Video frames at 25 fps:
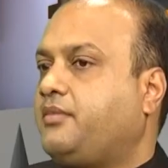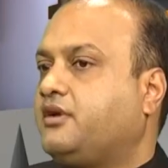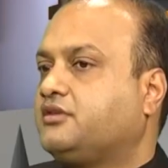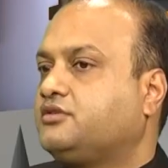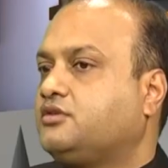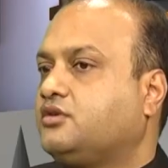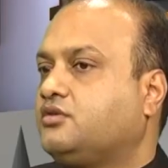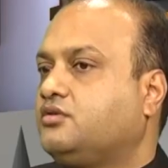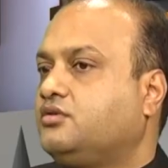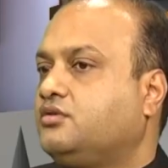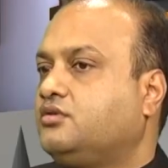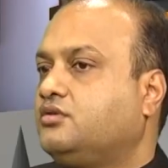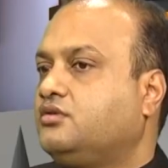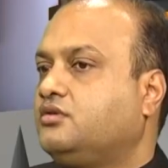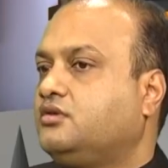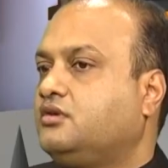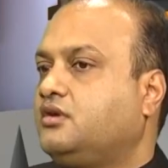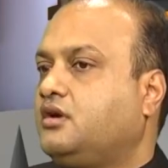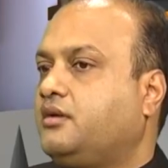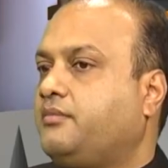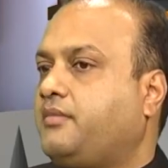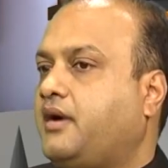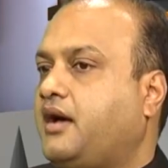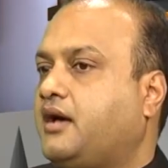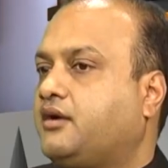বাবা যখন
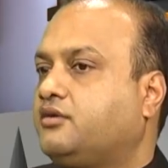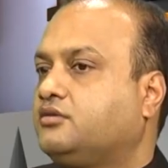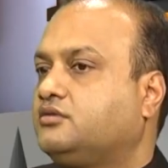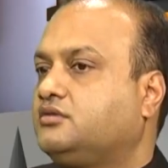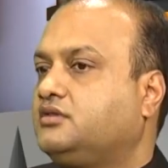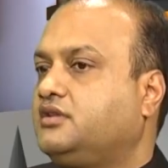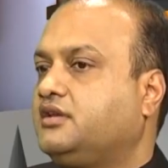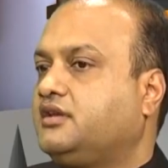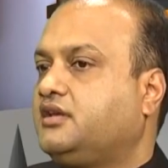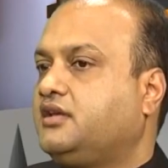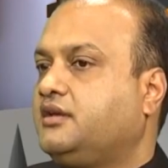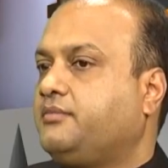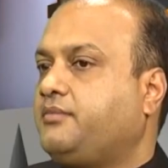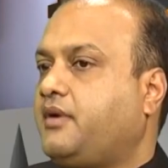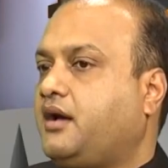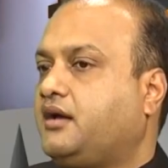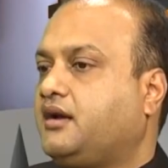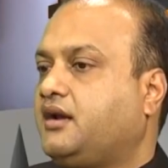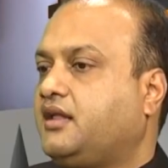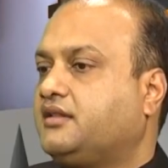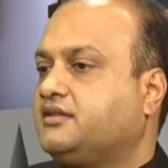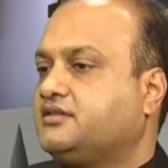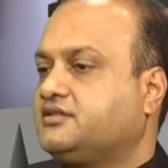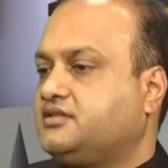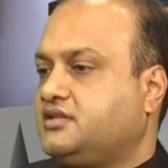ভারত থেকে
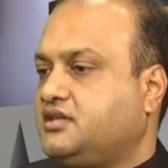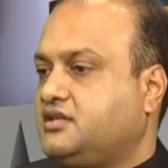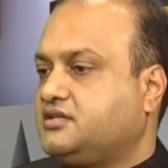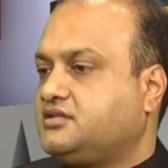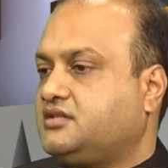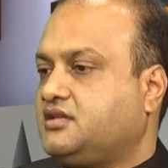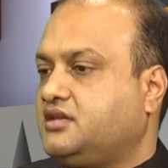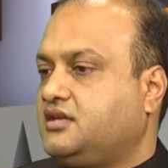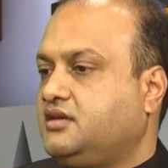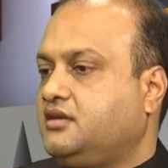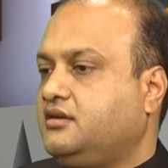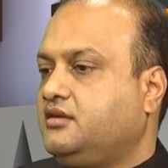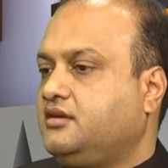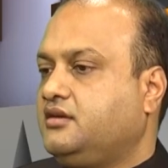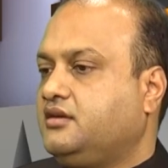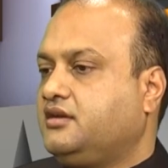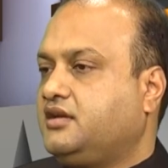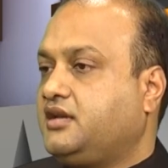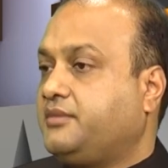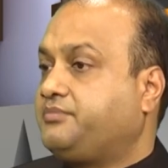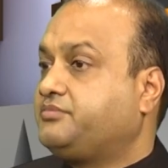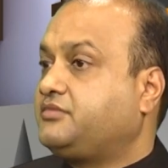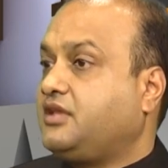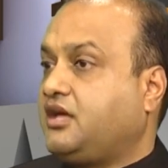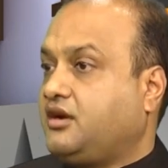বাংলাদেশে এসে
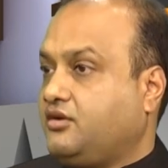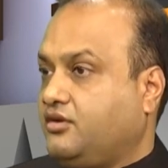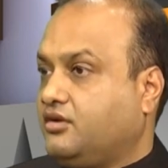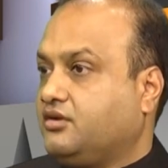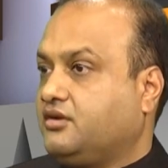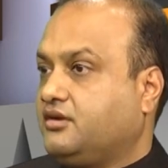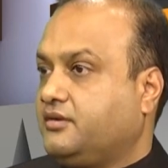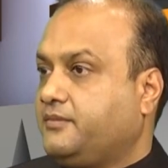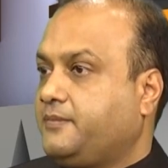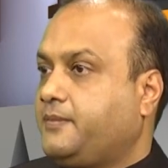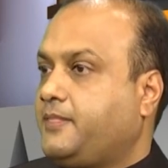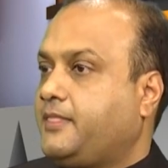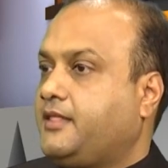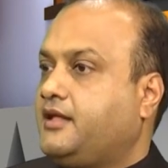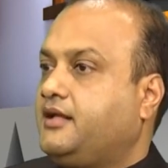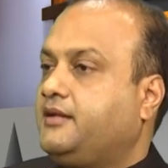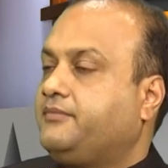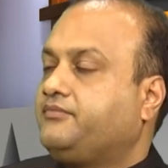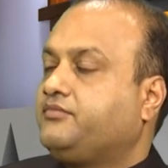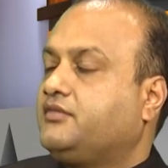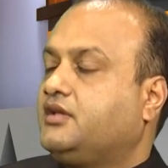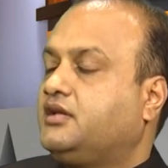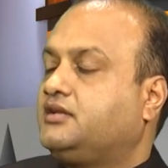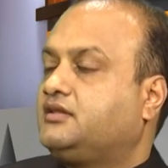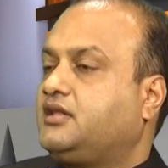গ্রেপ্তার হন
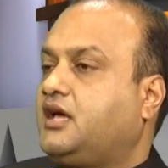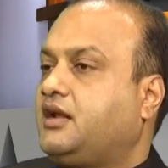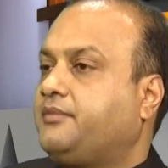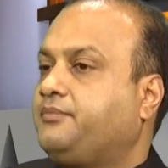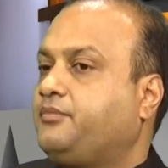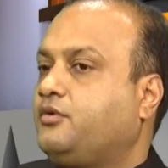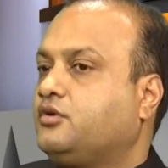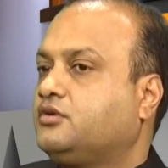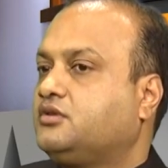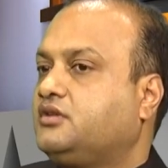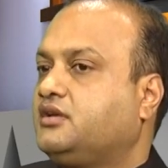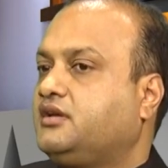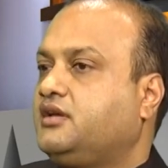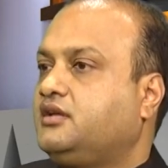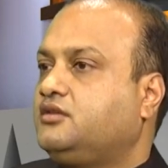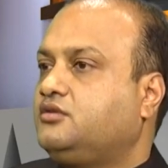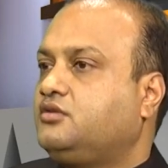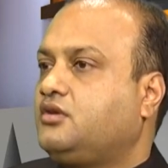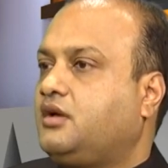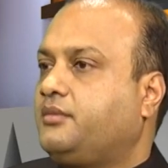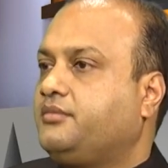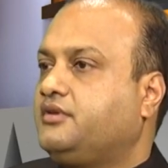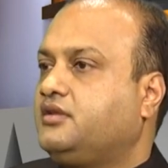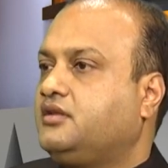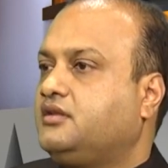তারপর থেকেই
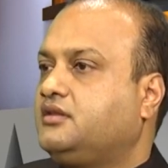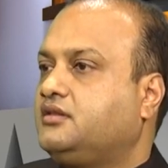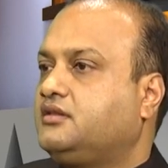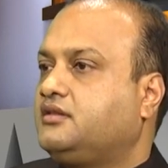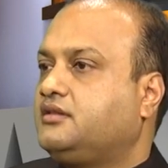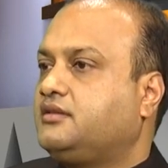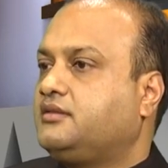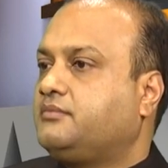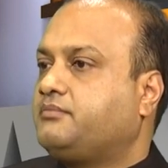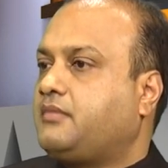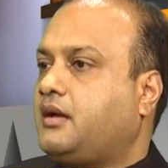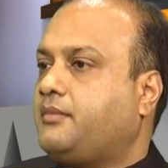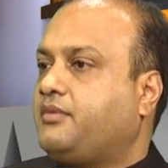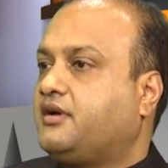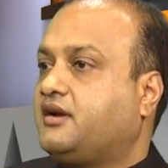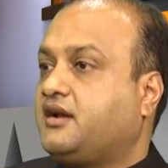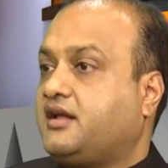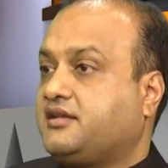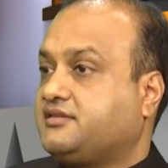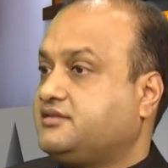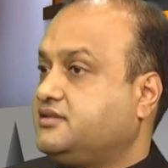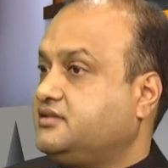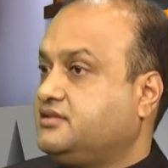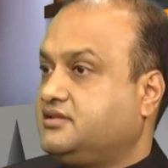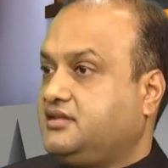তো আমি বাবার
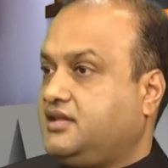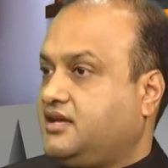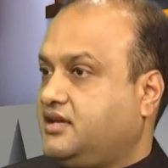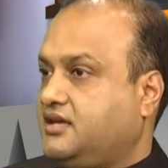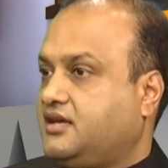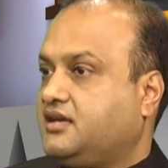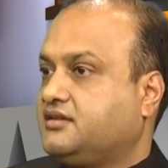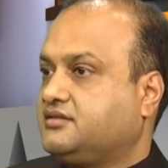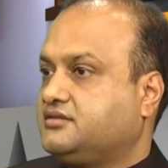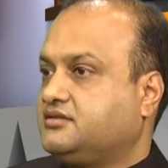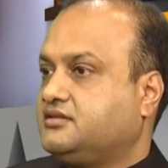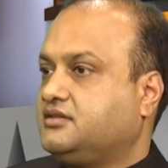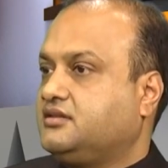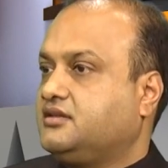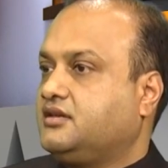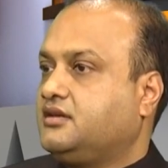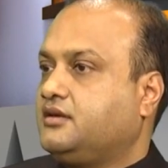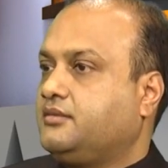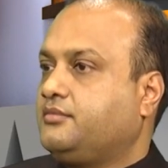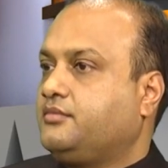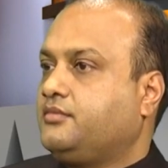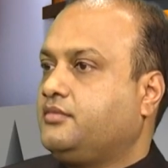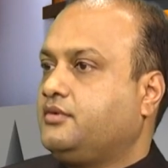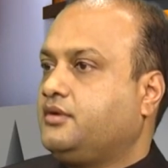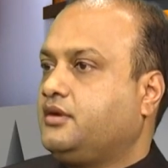রাজনীতি দেখে আসছি
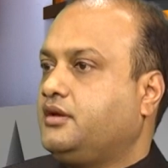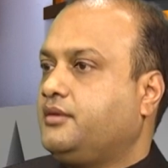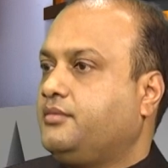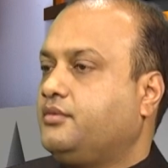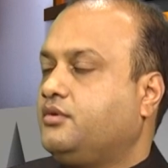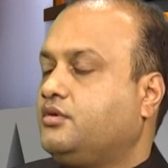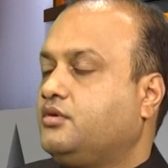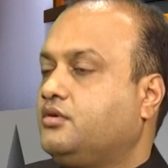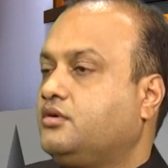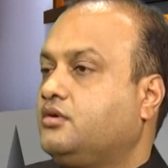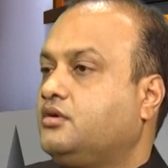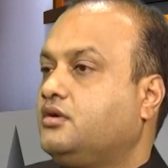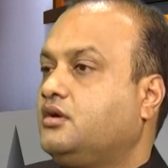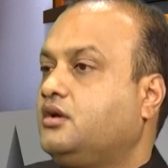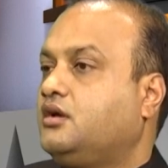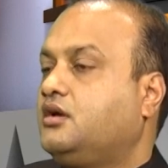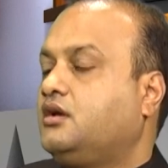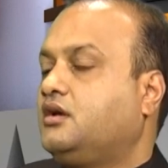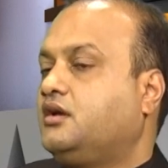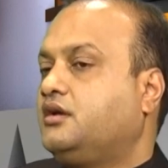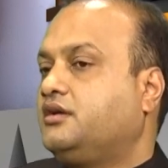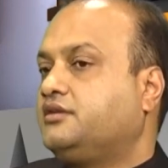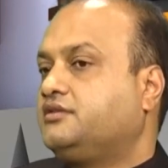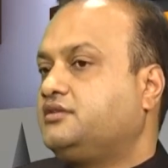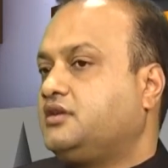এবং
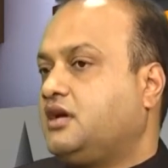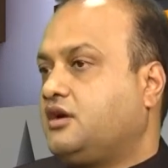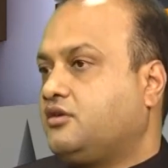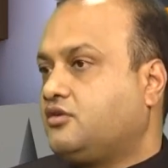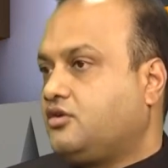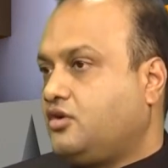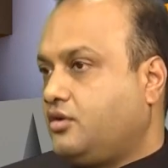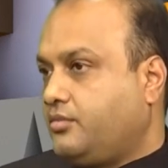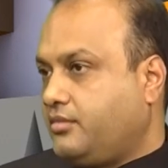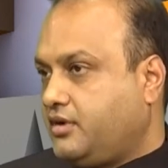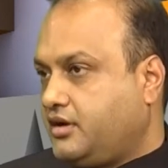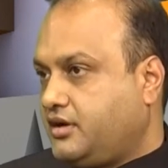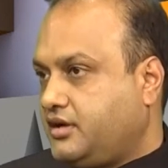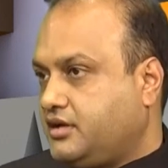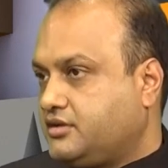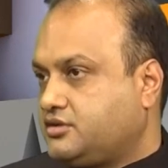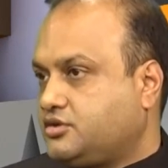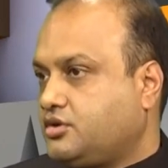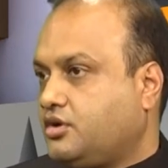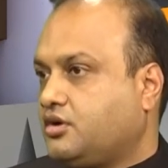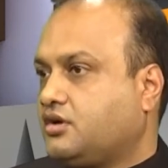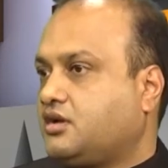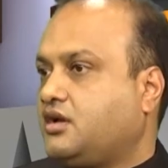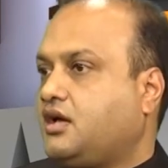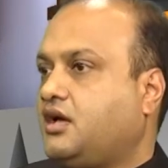জিয়াউর রহমানের
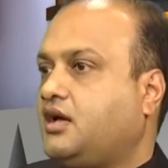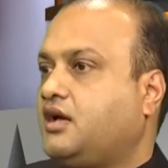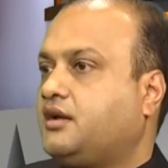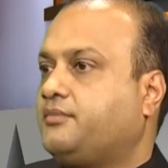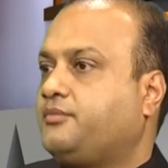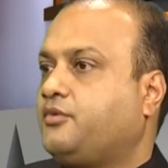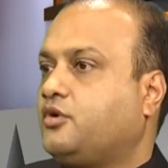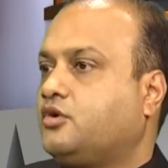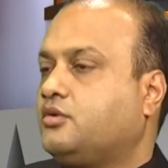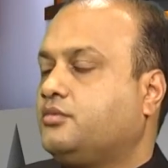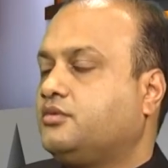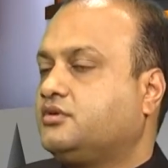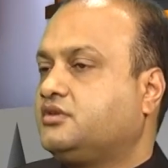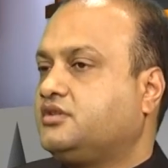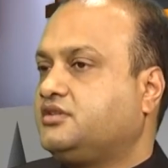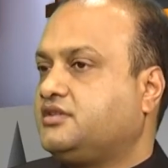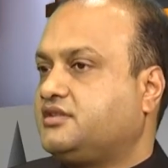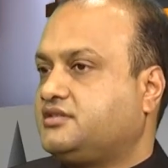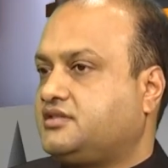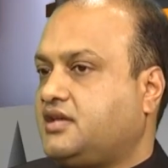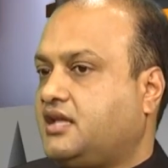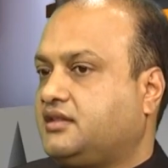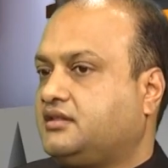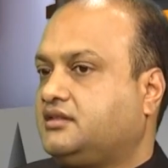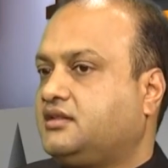সরকার
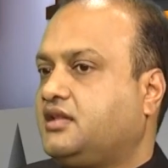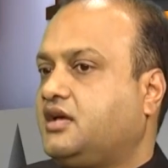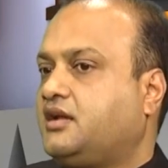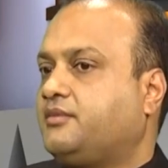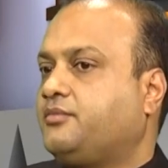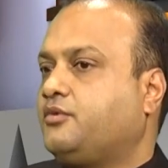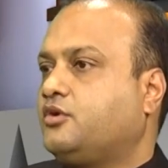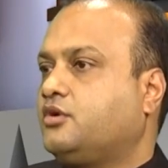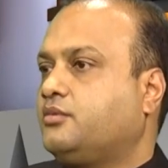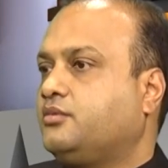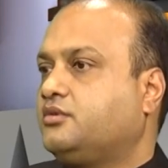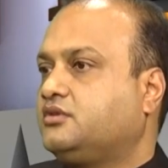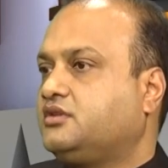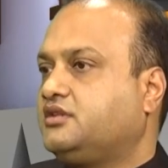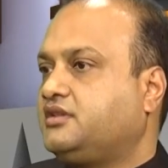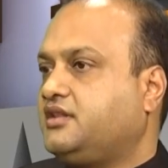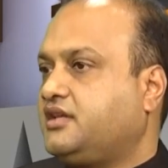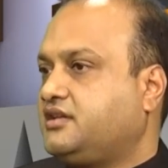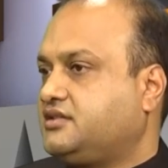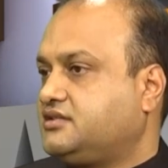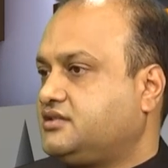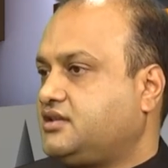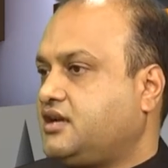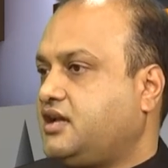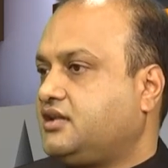পরবর্তীতে সাত্তার পরবর্তীতে
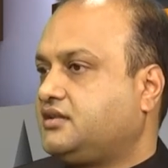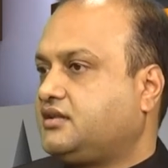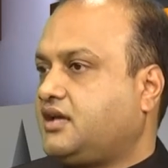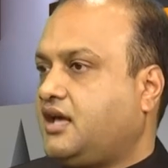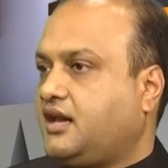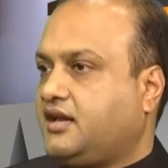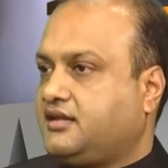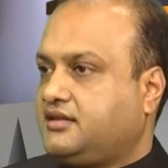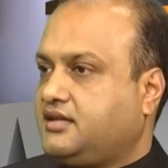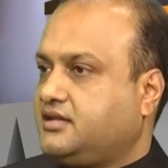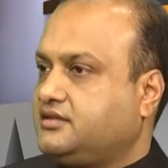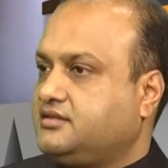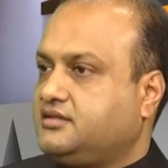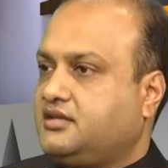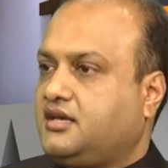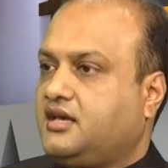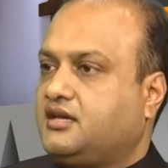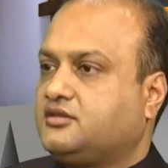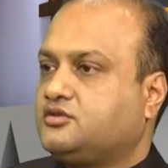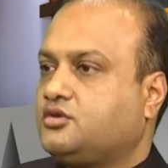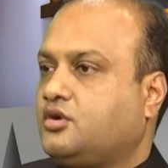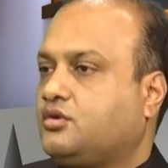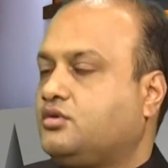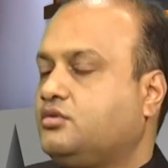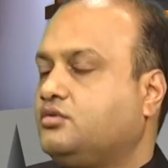এরশাদ খালেদা জিয়া
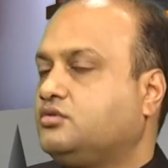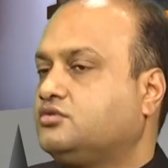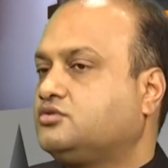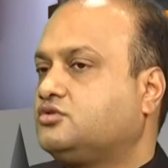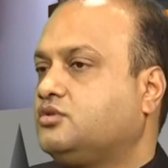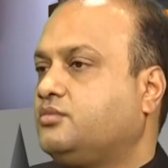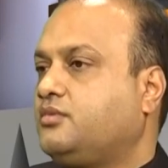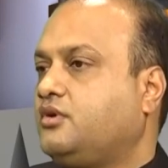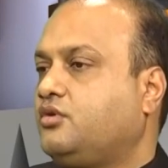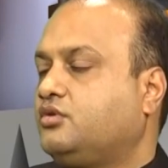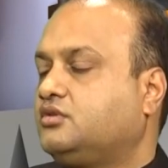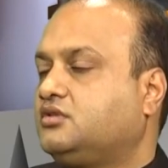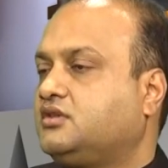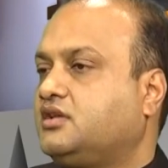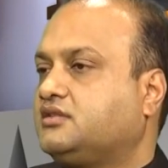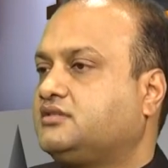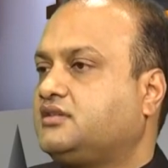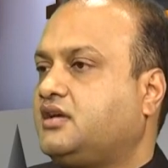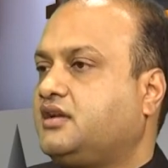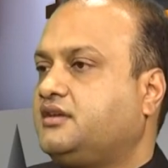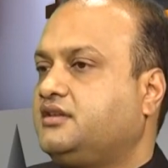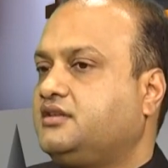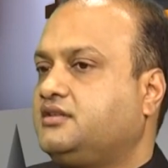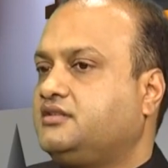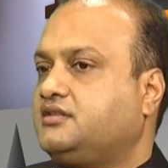সকল সময়
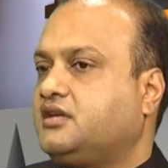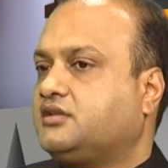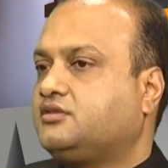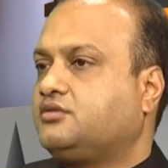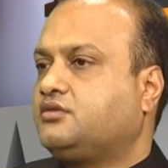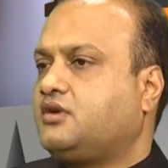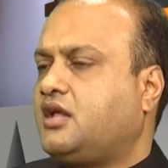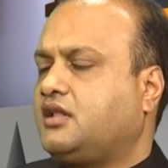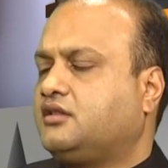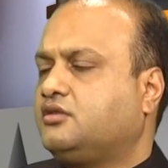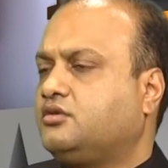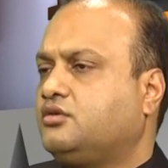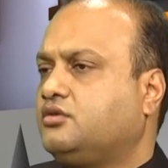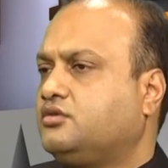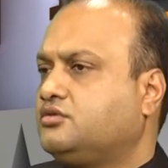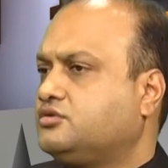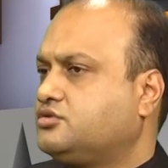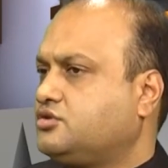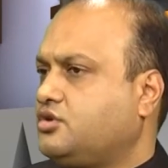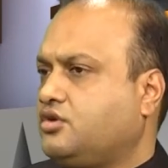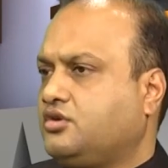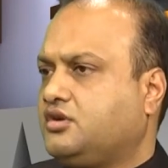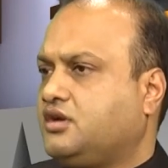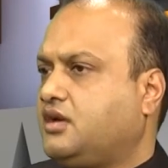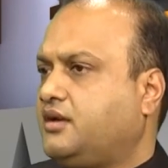অত্যাচার নির্যাতন আন্দোলন
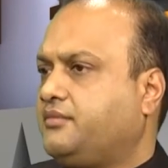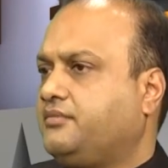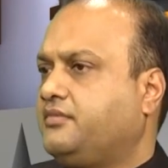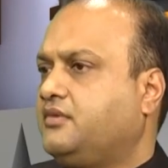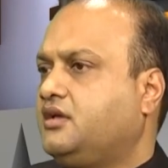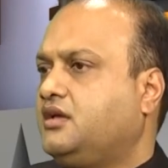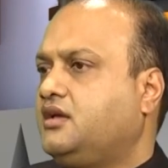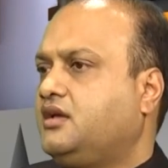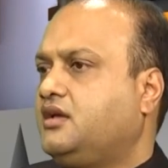সংগ্রাম